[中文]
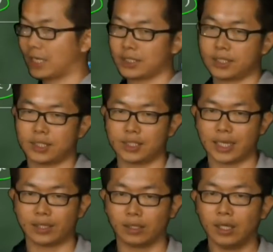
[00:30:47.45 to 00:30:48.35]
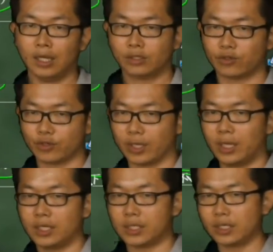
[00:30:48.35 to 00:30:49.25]
国家在增加的。同学，
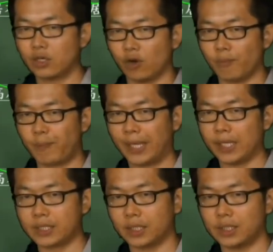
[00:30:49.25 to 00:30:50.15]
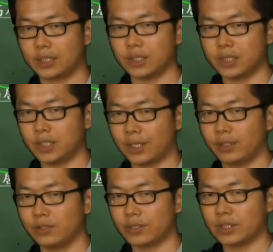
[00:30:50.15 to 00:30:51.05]
人口倍增时间
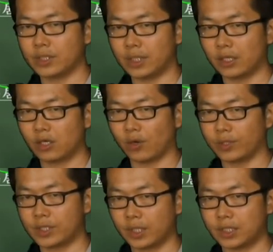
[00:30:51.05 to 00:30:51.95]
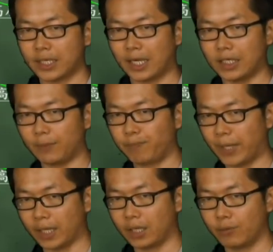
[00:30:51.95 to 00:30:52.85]
就是人口增加一
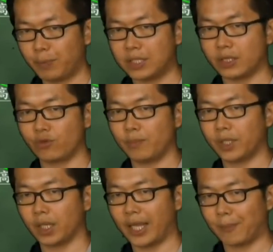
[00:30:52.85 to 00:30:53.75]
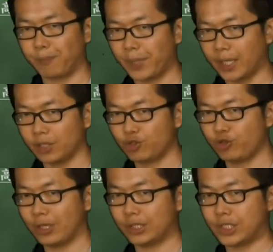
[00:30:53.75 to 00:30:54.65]
倍变成原本的两倍
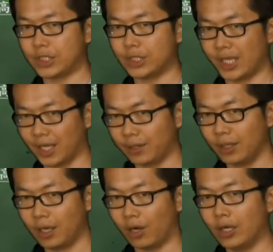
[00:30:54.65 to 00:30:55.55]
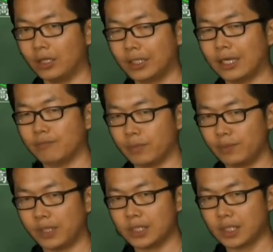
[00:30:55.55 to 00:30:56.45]
需要几年？好，那
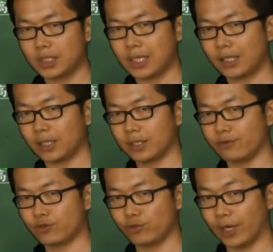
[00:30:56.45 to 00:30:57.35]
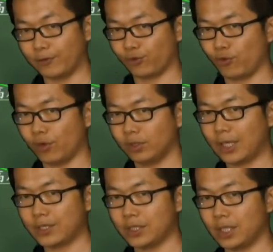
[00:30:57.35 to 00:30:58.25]
明明增加的人数很多，
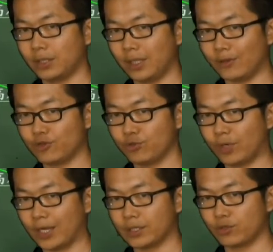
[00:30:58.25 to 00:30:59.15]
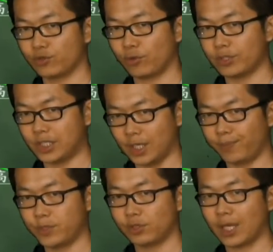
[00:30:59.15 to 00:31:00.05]
但是呢年数开始缩
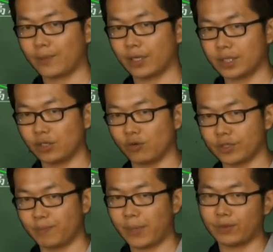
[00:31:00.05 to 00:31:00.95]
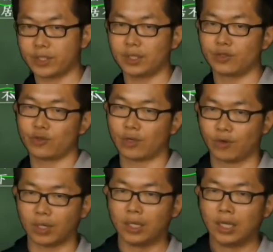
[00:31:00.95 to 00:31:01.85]
减，就代表人口是暴增的状
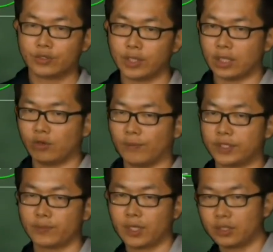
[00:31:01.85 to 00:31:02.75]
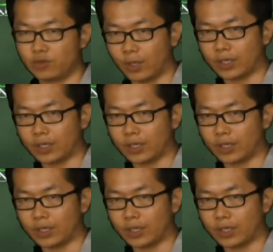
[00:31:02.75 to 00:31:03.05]
况。所以我们这边。